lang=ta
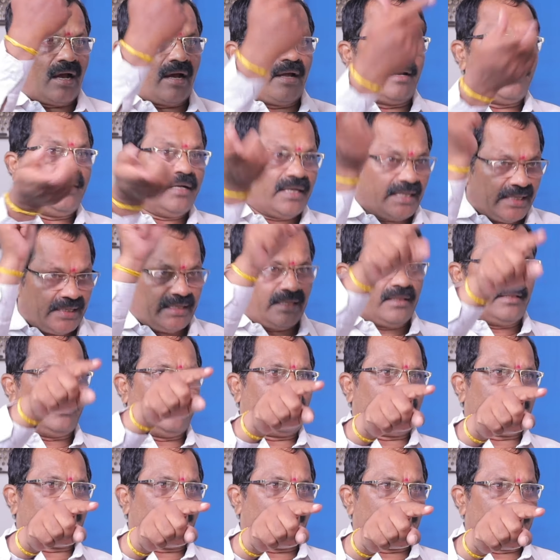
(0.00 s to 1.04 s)
அன்னைக்கு
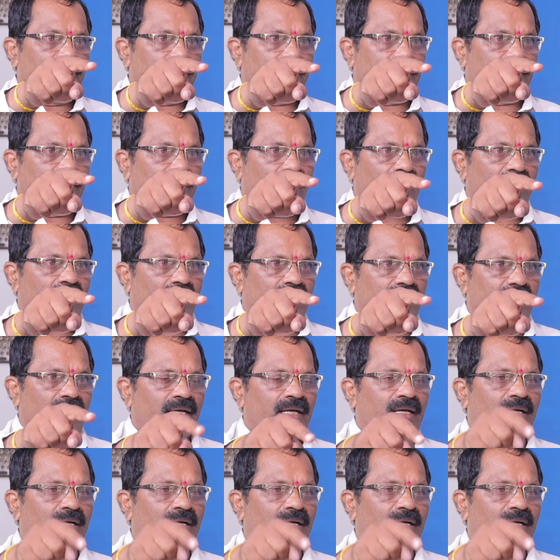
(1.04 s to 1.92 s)
நேர அந்த காலத்தில்